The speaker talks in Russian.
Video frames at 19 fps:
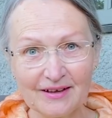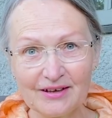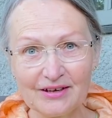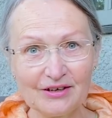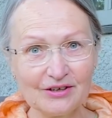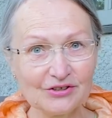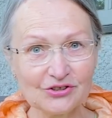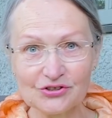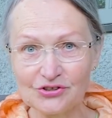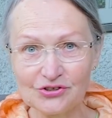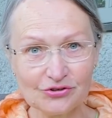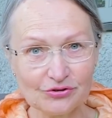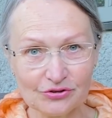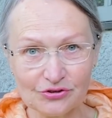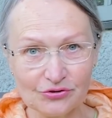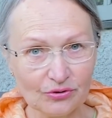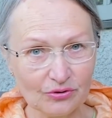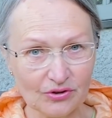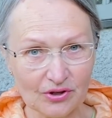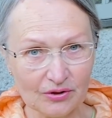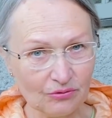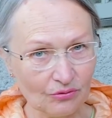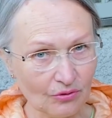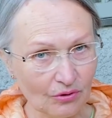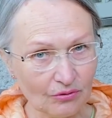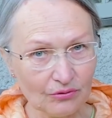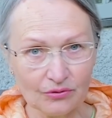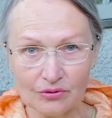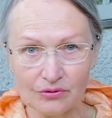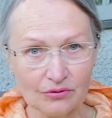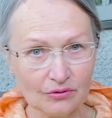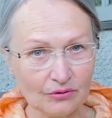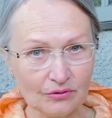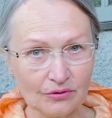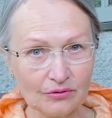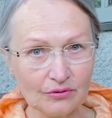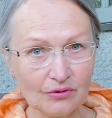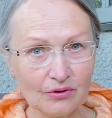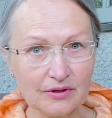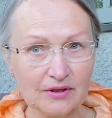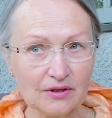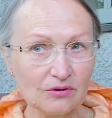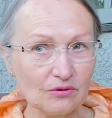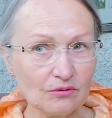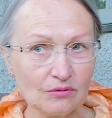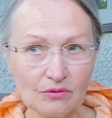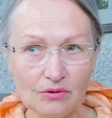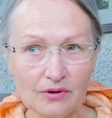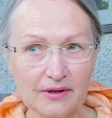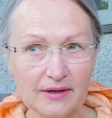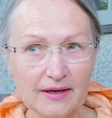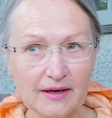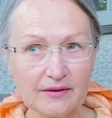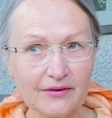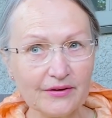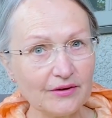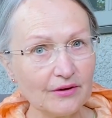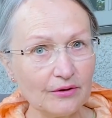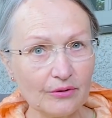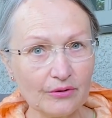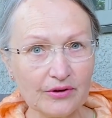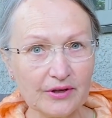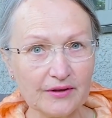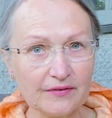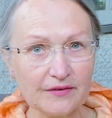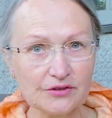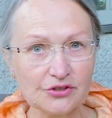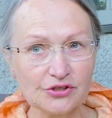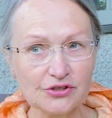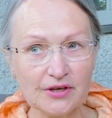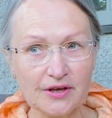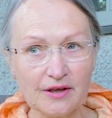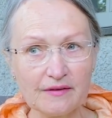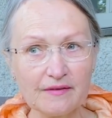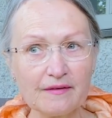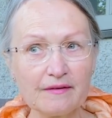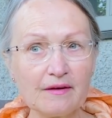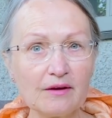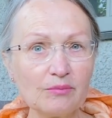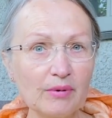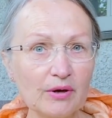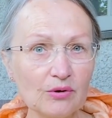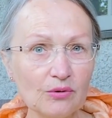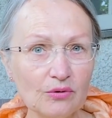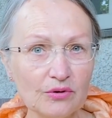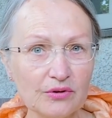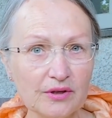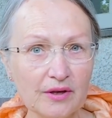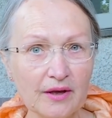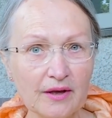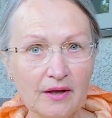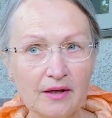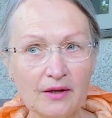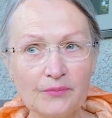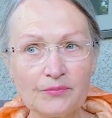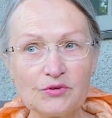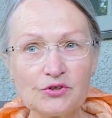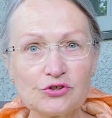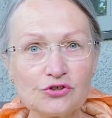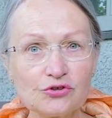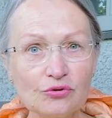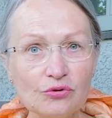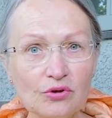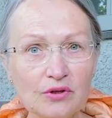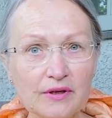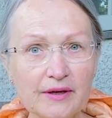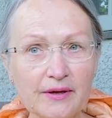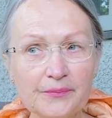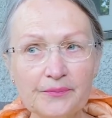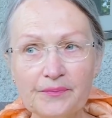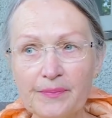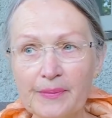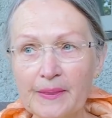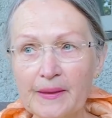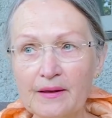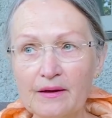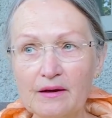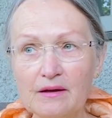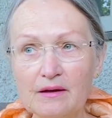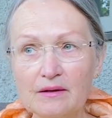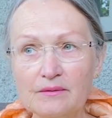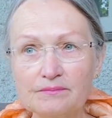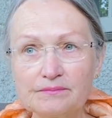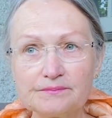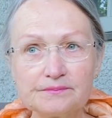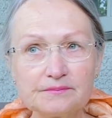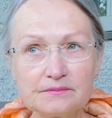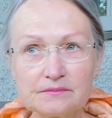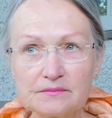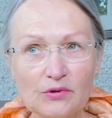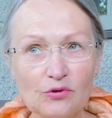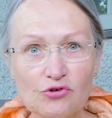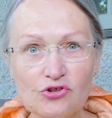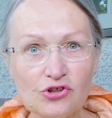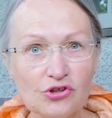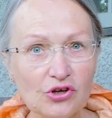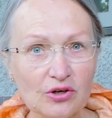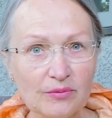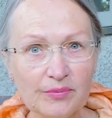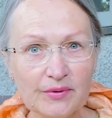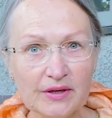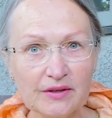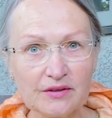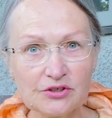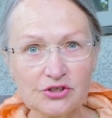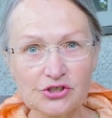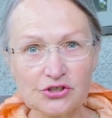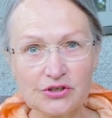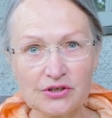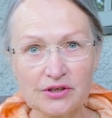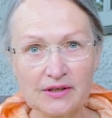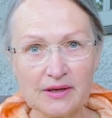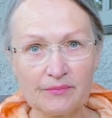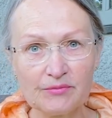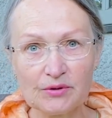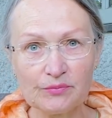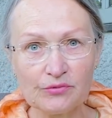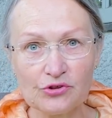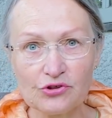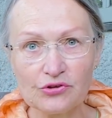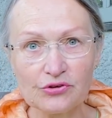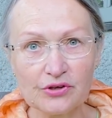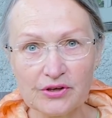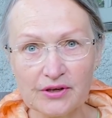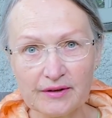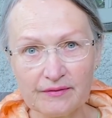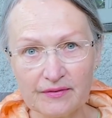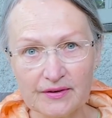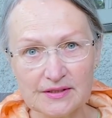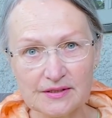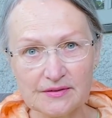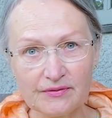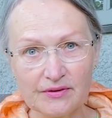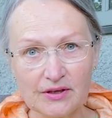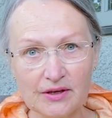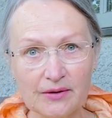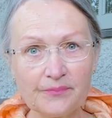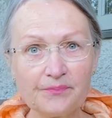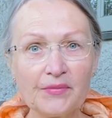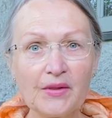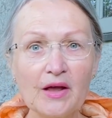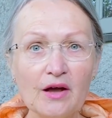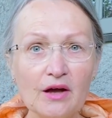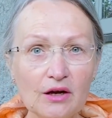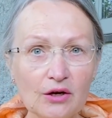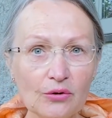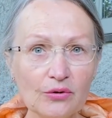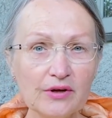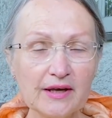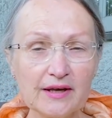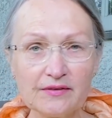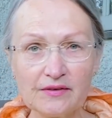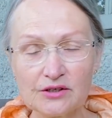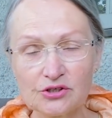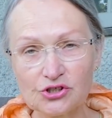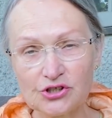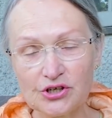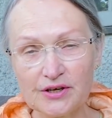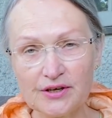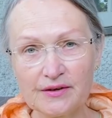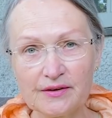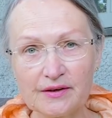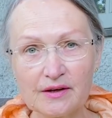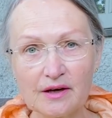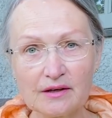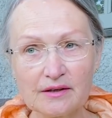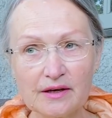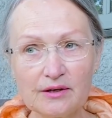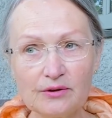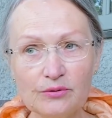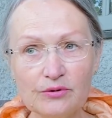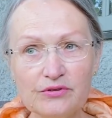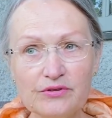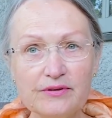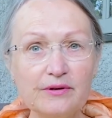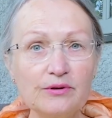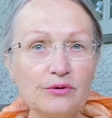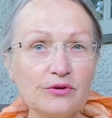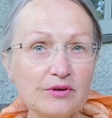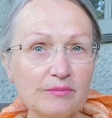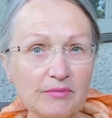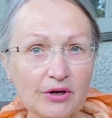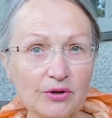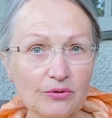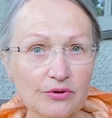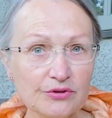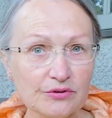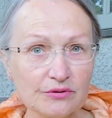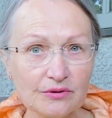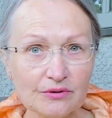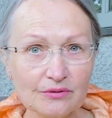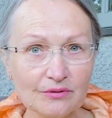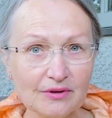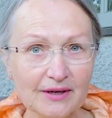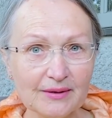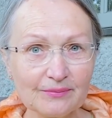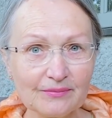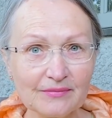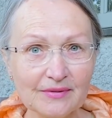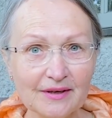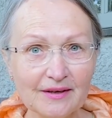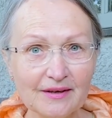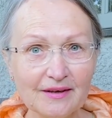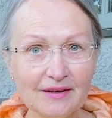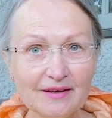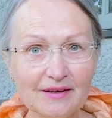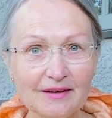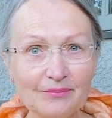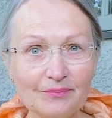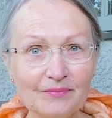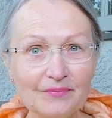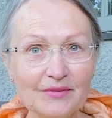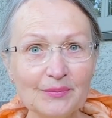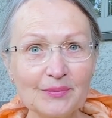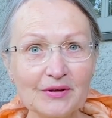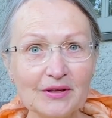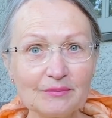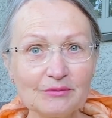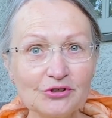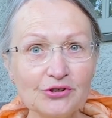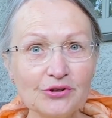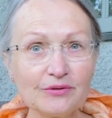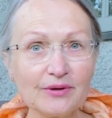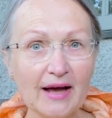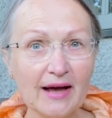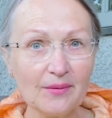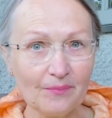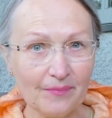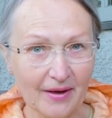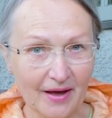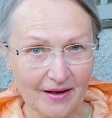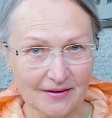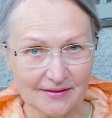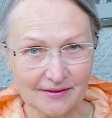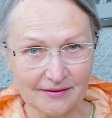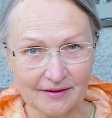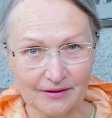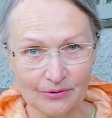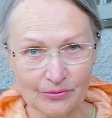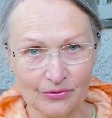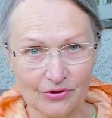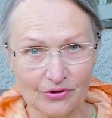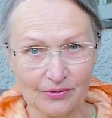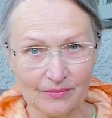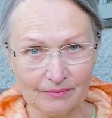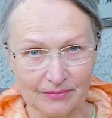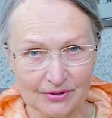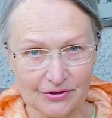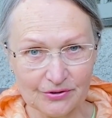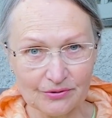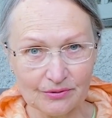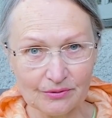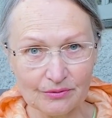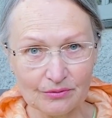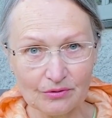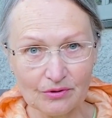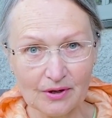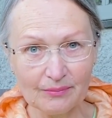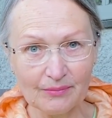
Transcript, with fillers: или же еще что-то. Но, но, но, но, но, это другое. Это не легкие отношения, это наоборот тяжелые, а, ущербные отношения, там, где мужчина неответственный. Легкие отношения – это когда люд, людям легко с друг другом. И не потому, что обязаны люди быть с друг другом,